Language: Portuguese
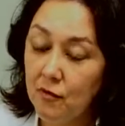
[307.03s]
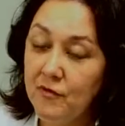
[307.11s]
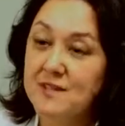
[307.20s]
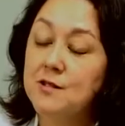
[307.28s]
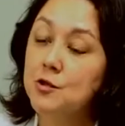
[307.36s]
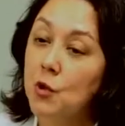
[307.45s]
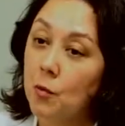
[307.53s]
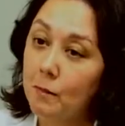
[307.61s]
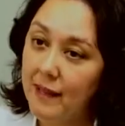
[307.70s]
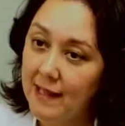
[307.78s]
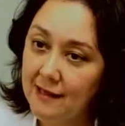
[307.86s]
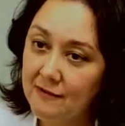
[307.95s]
vou ver se estou
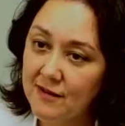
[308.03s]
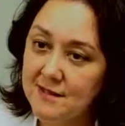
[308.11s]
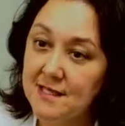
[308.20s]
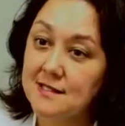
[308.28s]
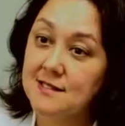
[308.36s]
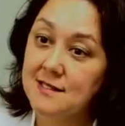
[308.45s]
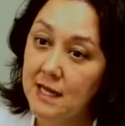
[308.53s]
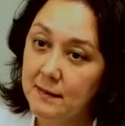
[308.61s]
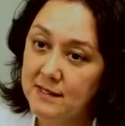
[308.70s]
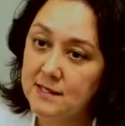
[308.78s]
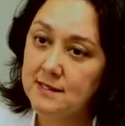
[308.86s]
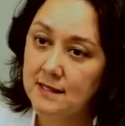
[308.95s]
bem, fazer
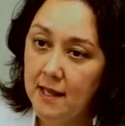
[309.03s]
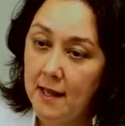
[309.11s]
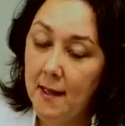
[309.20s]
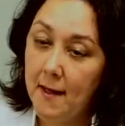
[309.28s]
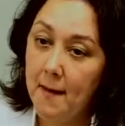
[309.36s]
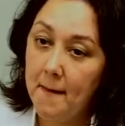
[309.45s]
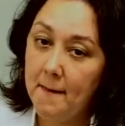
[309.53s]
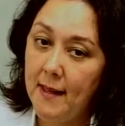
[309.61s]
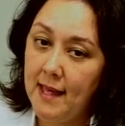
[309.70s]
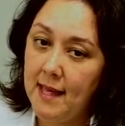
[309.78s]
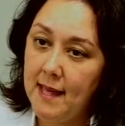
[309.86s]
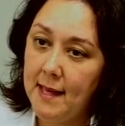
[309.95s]
exames
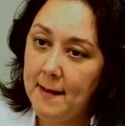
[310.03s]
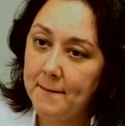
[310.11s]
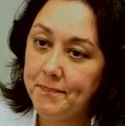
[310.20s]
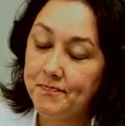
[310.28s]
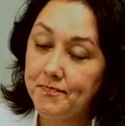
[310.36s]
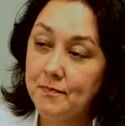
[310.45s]
é,